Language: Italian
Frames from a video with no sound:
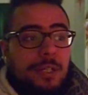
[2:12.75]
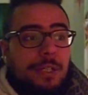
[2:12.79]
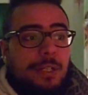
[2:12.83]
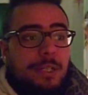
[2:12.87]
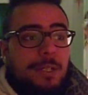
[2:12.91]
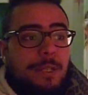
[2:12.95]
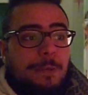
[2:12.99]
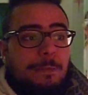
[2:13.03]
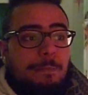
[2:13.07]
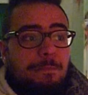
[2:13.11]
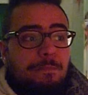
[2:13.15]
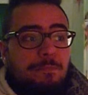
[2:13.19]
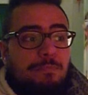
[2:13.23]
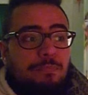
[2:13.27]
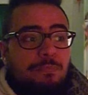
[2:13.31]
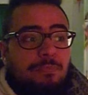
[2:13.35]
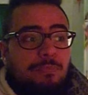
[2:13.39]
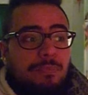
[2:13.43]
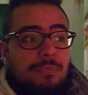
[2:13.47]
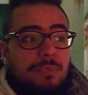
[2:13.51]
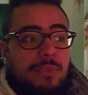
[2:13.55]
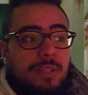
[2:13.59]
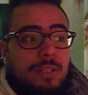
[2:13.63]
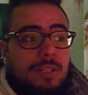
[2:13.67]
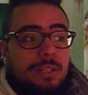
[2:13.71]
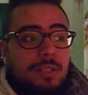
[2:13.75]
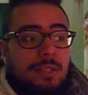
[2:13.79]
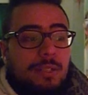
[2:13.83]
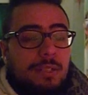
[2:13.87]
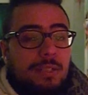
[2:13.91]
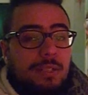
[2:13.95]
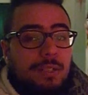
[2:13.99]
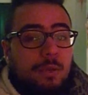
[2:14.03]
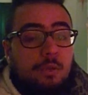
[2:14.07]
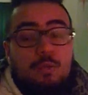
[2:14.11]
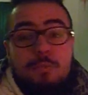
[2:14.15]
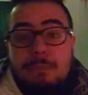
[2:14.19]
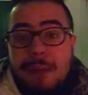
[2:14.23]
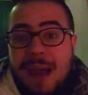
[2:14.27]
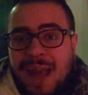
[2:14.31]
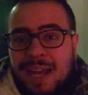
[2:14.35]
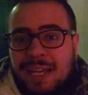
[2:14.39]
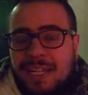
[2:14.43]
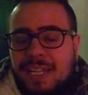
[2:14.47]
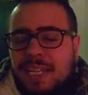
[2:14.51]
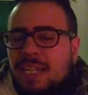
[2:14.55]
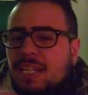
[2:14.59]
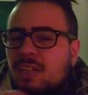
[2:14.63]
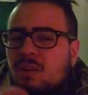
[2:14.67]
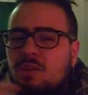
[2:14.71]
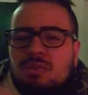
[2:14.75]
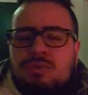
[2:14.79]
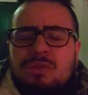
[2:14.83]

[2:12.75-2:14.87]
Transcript: ehm, eh, umani.